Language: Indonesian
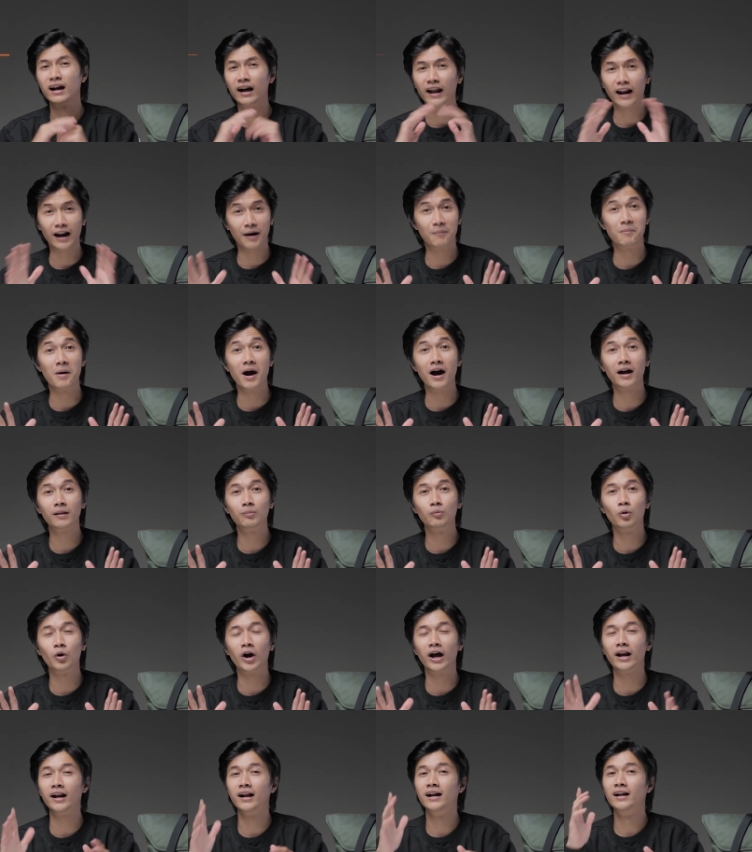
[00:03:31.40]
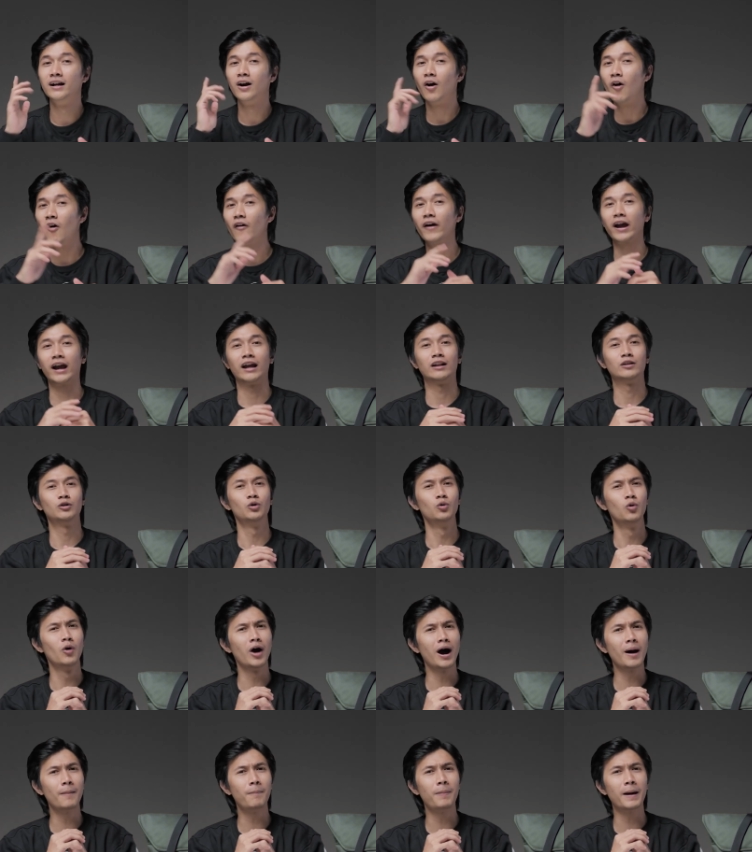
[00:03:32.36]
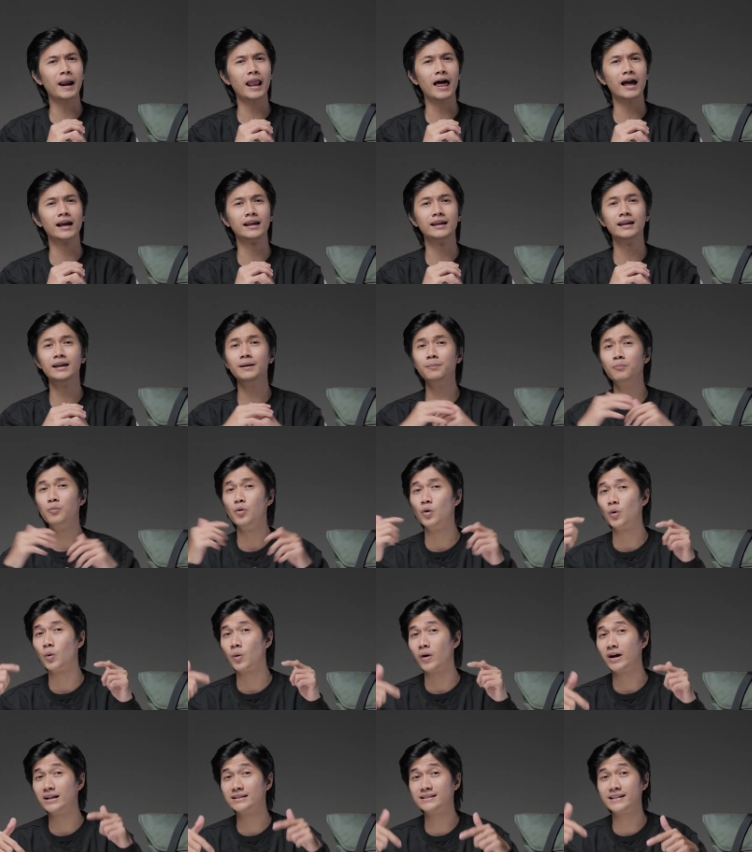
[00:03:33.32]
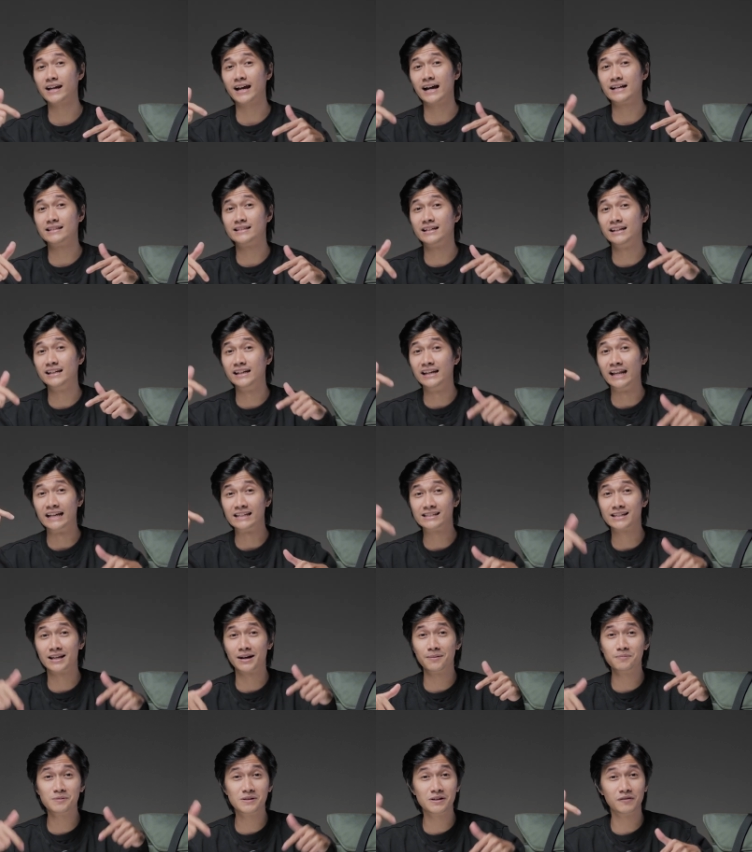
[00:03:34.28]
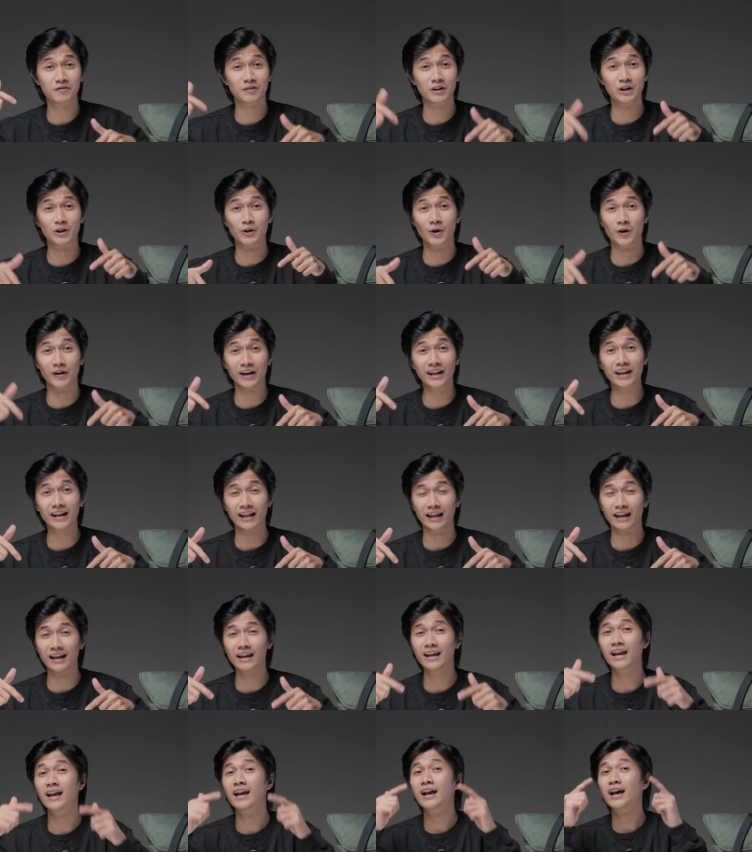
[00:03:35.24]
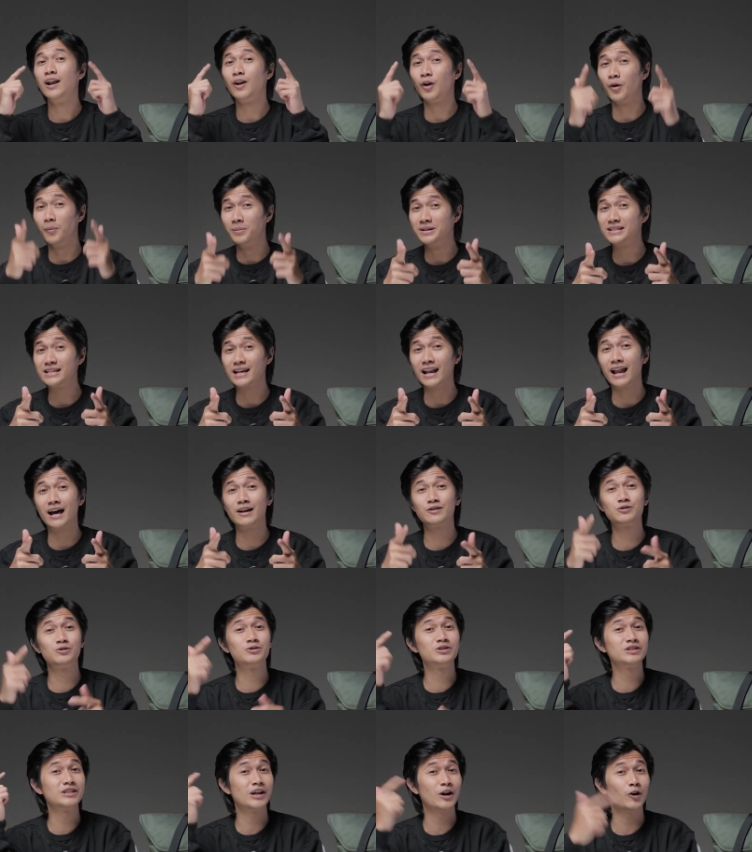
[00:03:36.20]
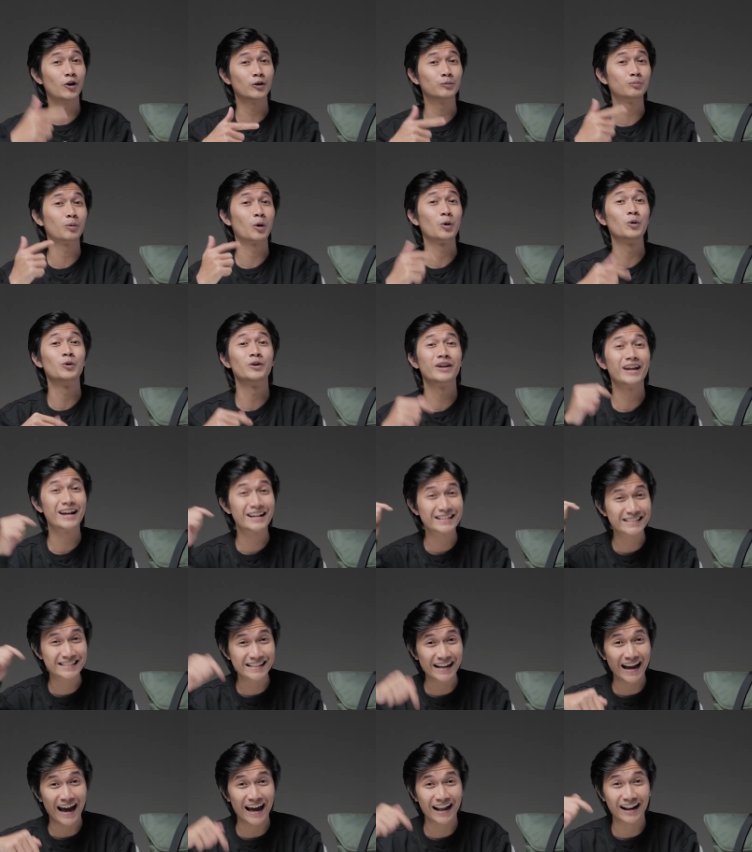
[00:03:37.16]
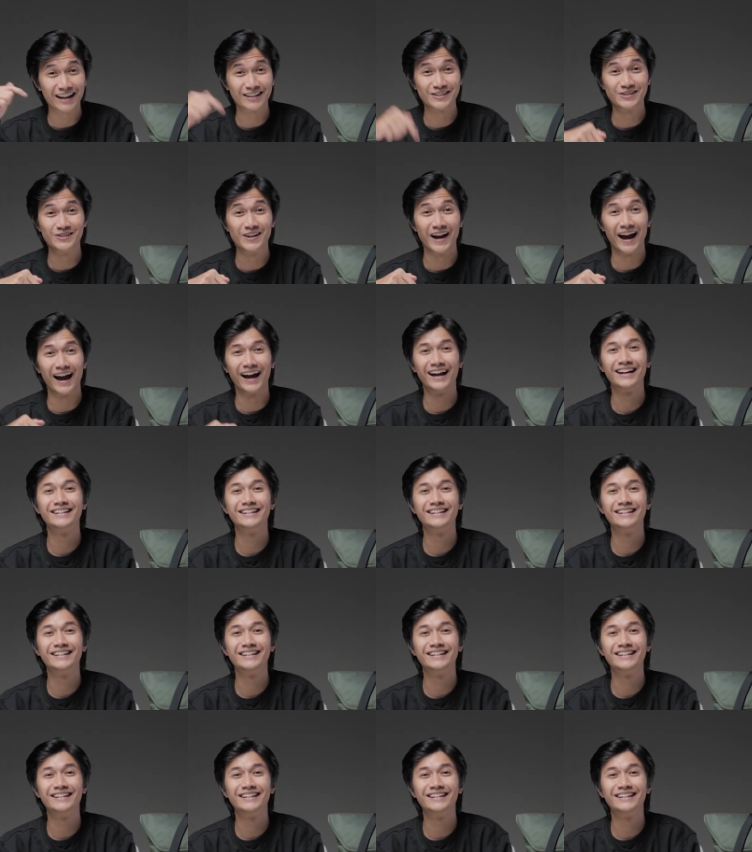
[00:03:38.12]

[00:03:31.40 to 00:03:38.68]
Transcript: Keren banget bukan? Oke, tunggu apa lagi? Buruan cek aja di deskripsi video ini. Lo bisa langsung check out produknya sekarang juga.